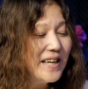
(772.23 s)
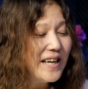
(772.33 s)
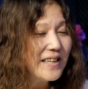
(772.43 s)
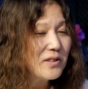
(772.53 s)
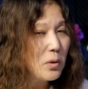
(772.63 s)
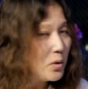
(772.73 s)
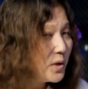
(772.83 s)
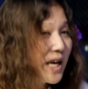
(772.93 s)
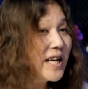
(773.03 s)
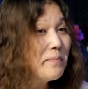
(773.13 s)
こう
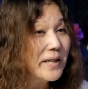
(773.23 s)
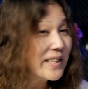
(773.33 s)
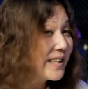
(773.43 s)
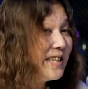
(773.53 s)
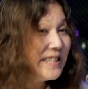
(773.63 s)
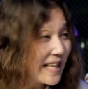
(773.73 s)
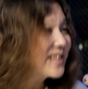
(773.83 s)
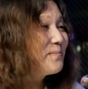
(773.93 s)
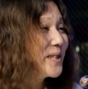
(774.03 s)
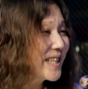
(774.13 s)
やればいいんだ
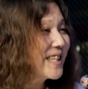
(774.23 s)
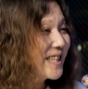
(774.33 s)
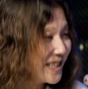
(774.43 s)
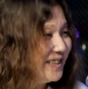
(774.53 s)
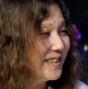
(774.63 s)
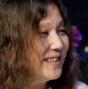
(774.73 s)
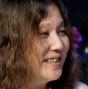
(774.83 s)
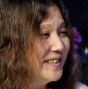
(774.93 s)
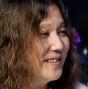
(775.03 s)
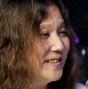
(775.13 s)
みたいな、
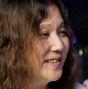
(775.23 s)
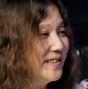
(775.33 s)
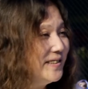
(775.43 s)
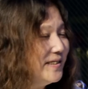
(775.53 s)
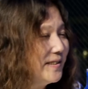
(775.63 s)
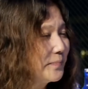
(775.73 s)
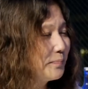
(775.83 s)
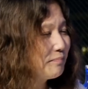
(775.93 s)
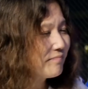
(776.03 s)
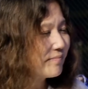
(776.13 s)
うんうん、
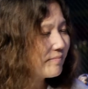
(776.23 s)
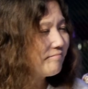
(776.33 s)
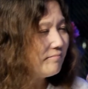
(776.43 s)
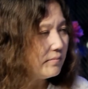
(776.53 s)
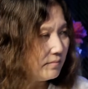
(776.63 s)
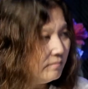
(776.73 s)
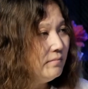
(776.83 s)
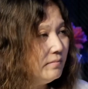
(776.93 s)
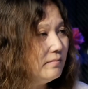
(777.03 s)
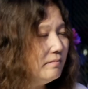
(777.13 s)
ただあの、
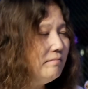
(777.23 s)
うん、粗